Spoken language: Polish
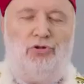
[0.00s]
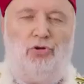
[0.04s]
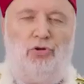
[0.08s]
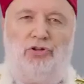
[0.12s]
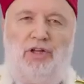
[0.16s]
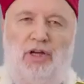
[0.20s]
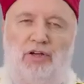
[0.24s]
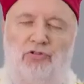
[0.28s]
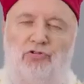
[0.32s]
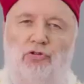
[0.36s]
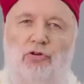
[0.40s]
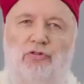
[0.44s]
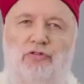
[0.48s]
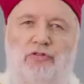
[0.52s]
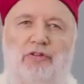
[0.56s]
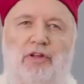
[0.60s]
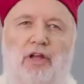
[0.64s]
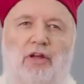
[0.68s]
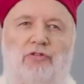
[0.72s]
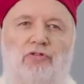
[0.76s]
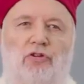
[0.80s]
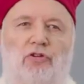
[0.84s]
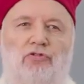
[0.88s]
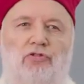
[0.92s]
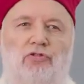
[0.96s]
To także
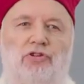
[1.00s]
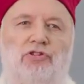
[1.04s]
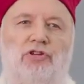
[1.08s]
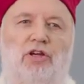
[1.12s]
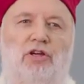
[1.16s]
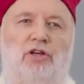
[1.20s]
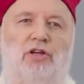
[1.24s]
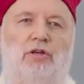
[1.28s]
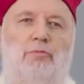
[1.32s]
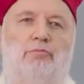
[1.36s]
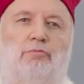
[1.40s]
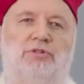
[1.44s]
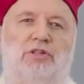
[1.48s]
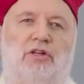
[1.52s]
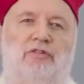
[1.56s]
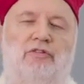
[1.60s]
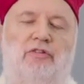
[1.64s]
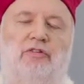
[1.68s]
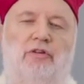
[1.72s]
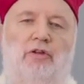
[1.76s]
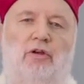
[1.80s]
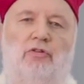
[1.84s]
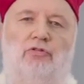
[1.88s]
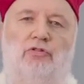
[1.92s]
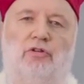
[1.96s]
oznacza, że dzięki
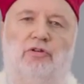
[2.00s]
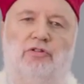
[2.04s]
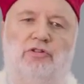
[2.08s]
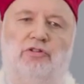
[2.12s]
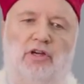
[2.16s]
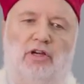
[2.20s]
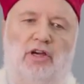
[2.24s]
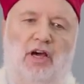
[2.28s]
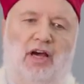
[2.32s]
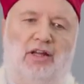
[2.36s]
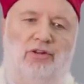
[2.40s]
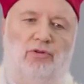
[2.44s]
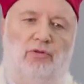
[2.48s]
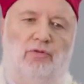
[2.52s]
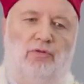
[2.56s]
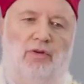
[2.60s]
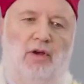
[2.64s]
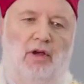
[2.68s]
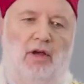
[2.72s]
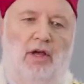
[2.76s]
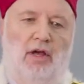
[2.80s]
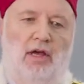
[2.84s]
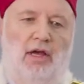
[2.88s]
pracy naszych dziekanów